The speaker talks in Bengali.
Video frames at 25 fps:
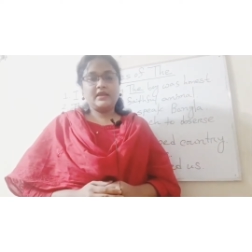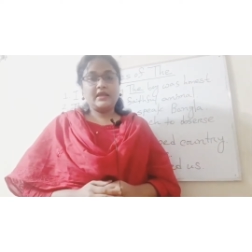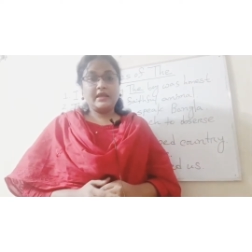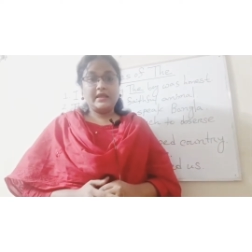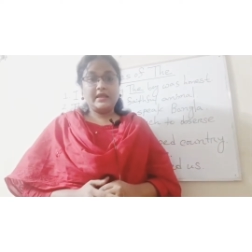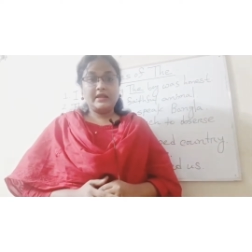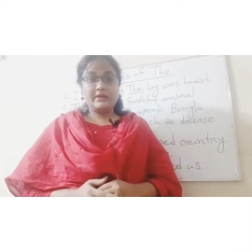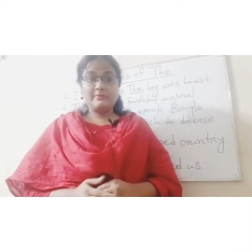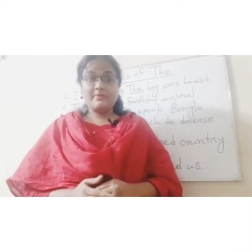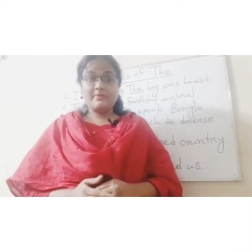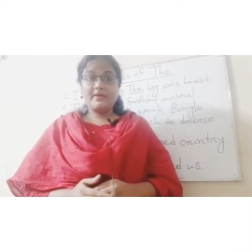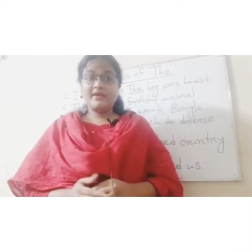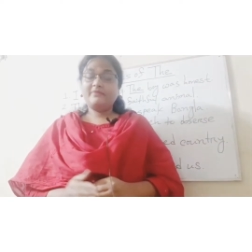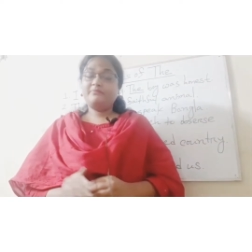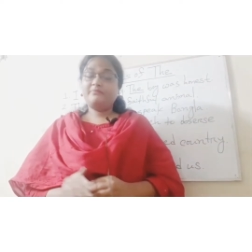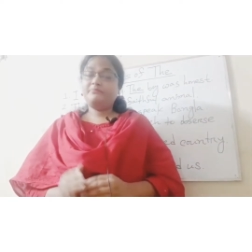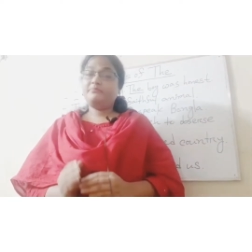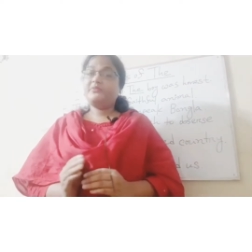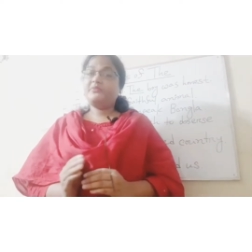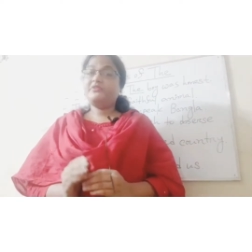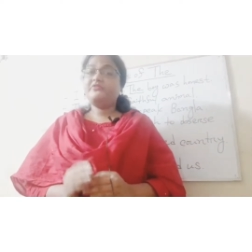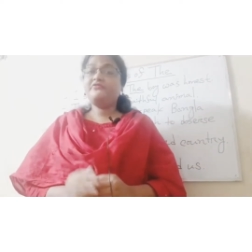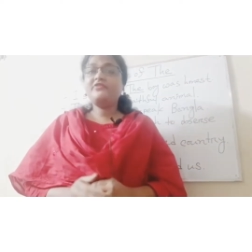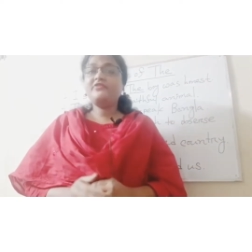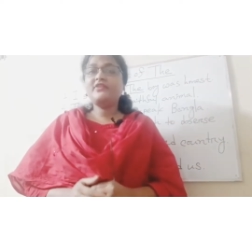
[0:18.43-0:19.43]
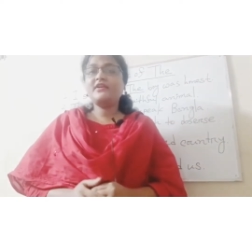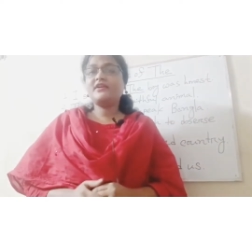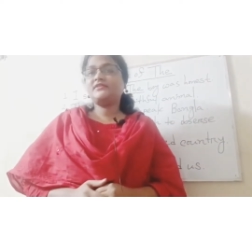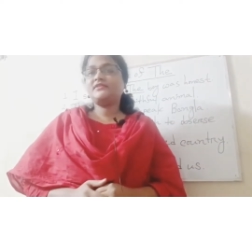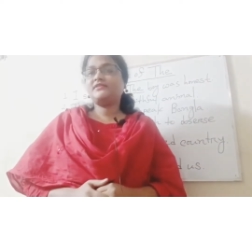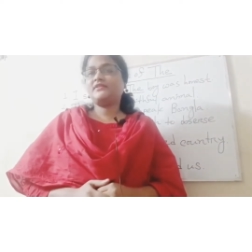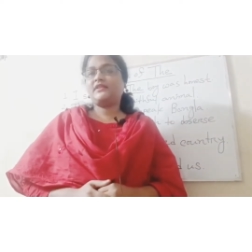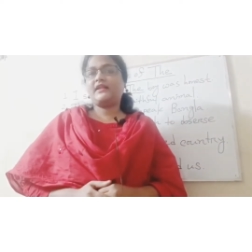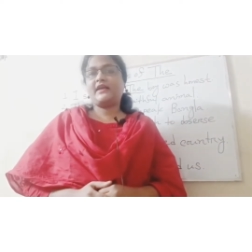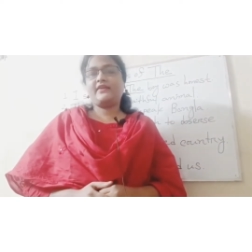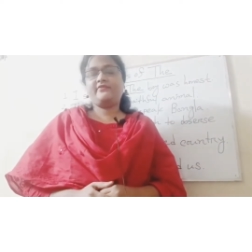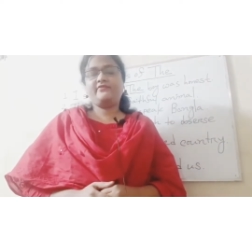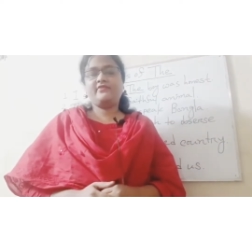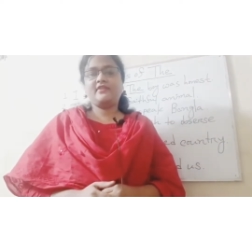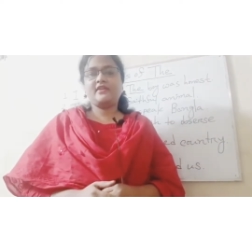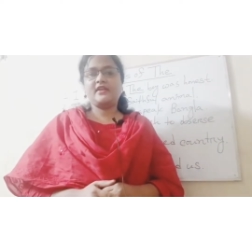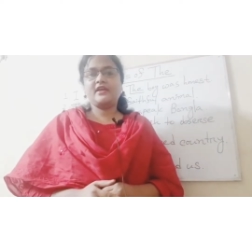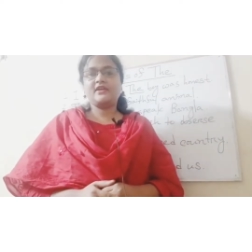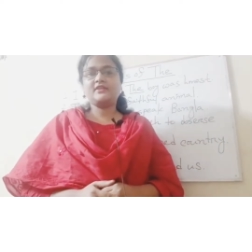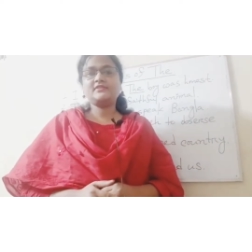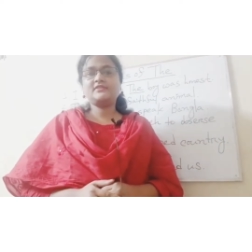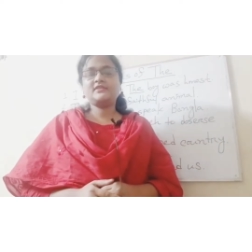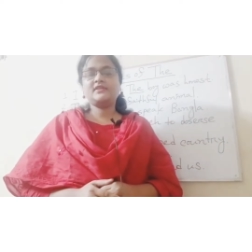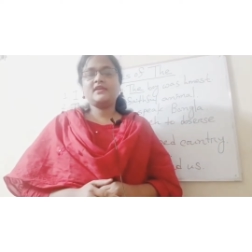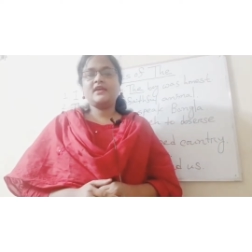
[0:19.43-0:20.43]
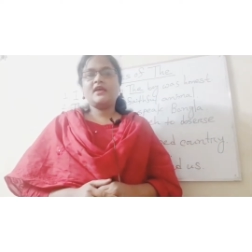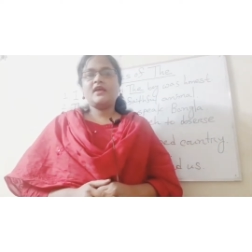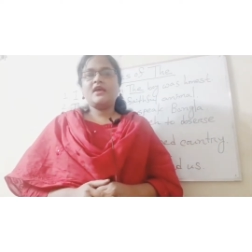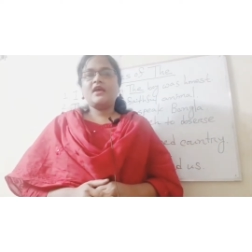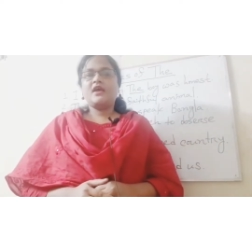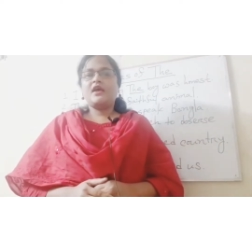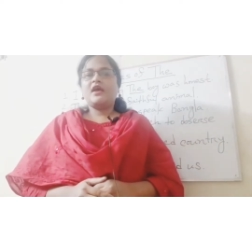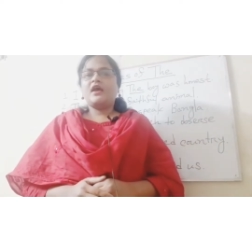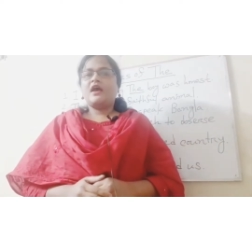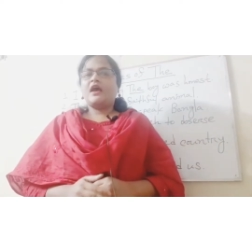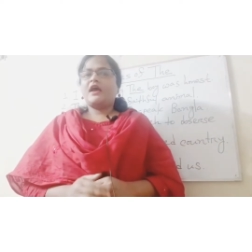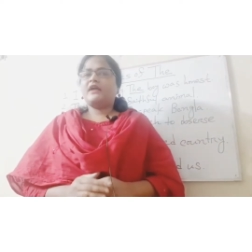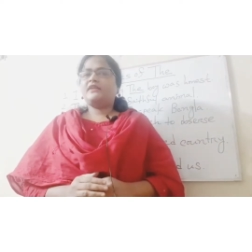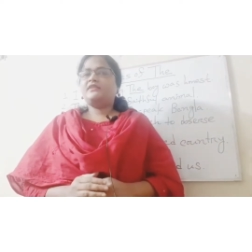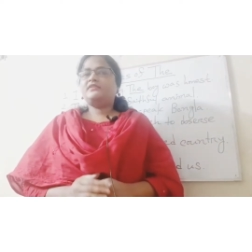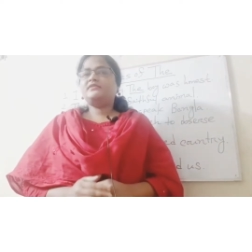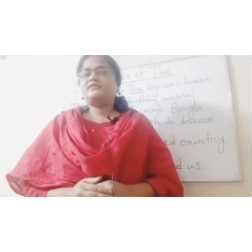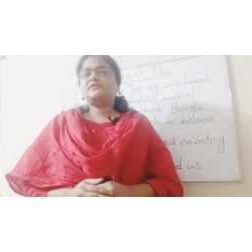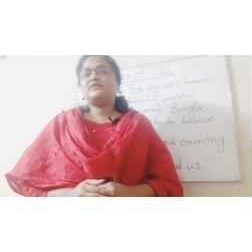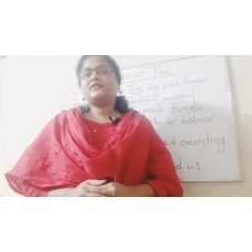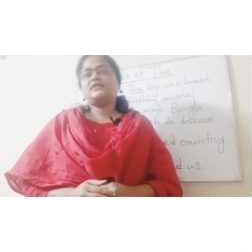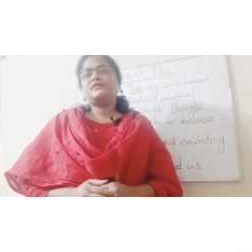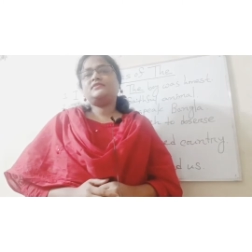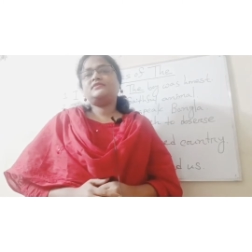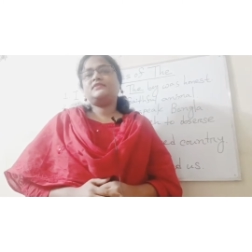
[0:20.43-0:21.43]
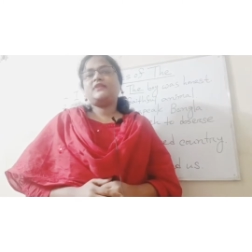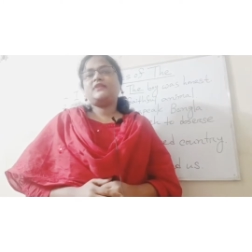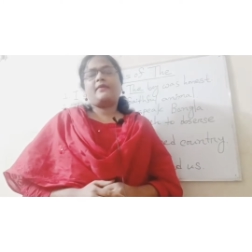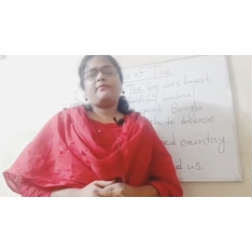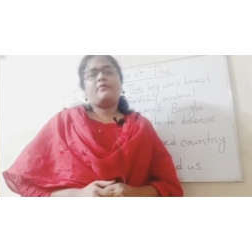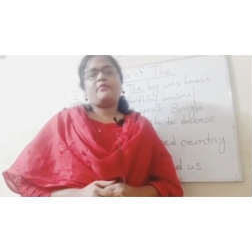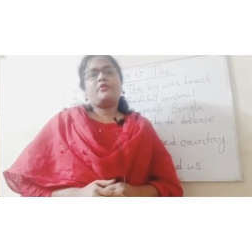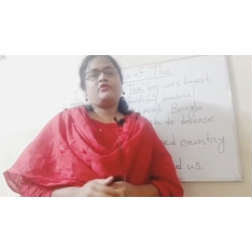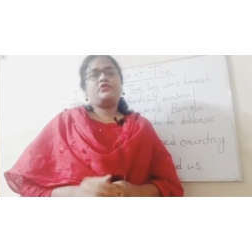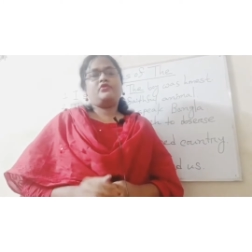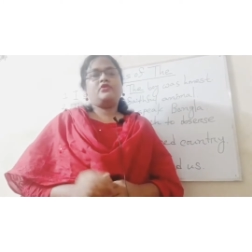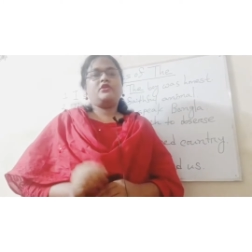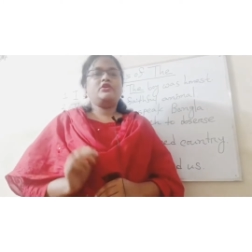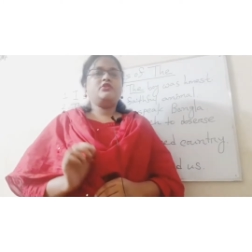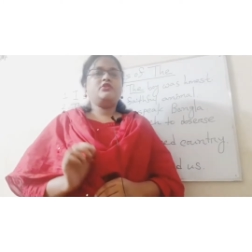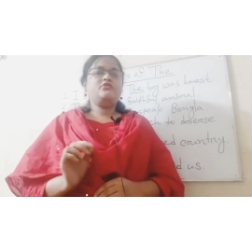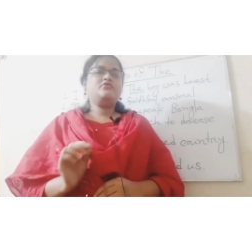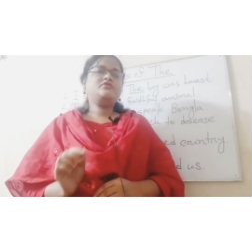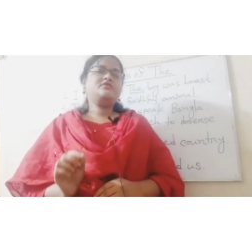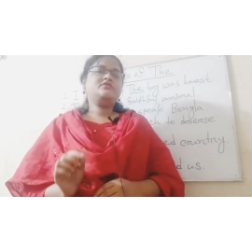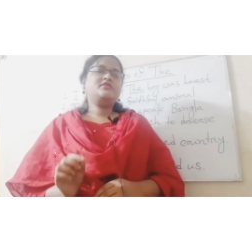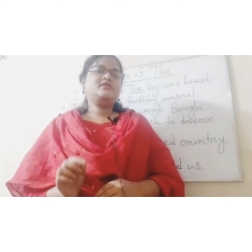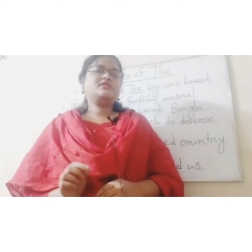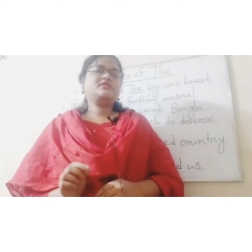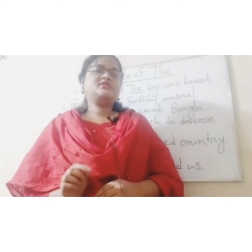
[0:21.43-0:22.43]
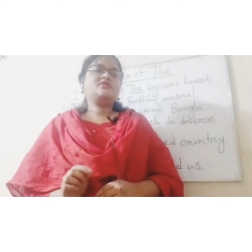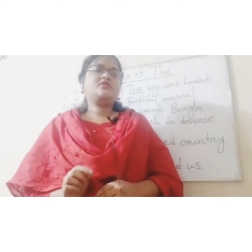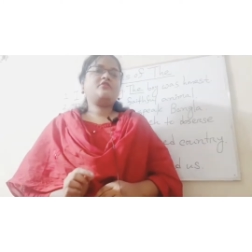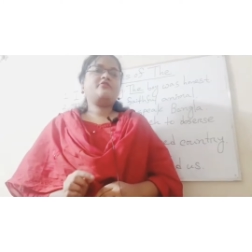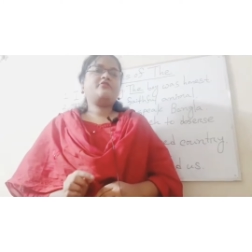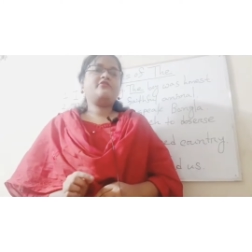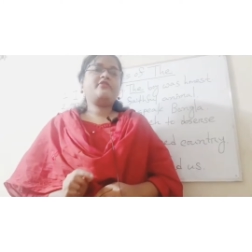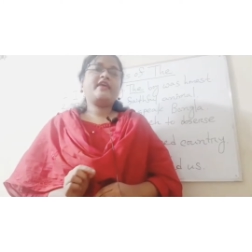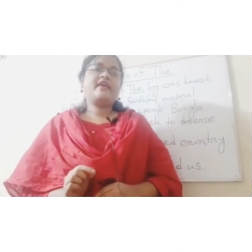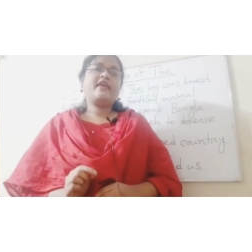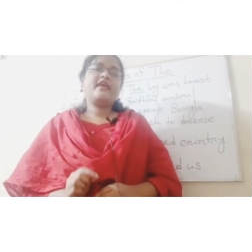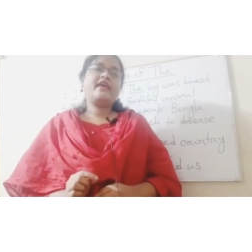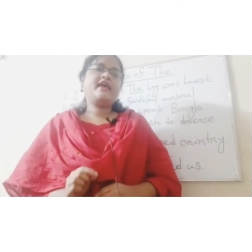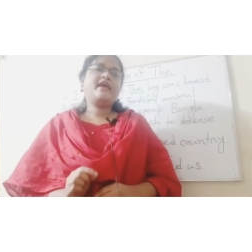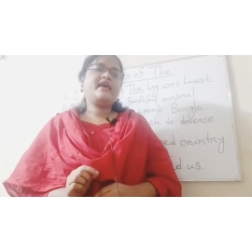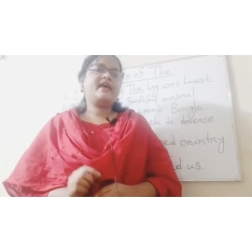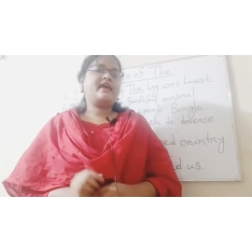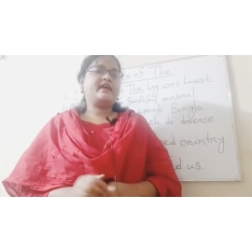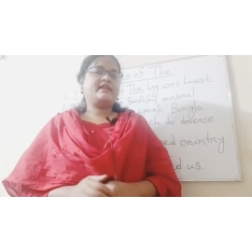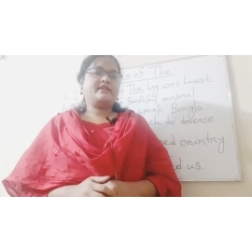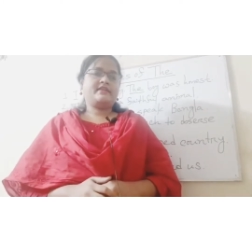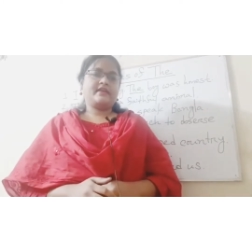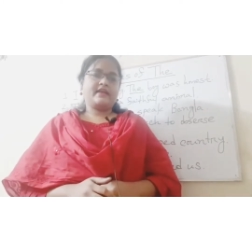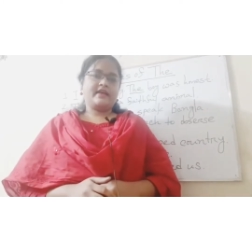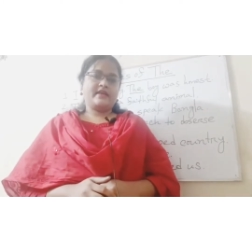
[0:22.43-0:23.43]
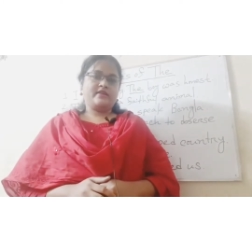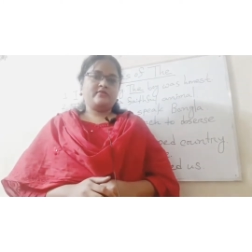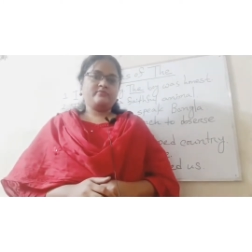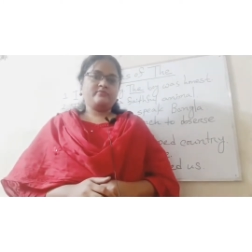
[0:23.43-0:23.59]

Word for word: In my previous live class, I discussed about the uses of A and N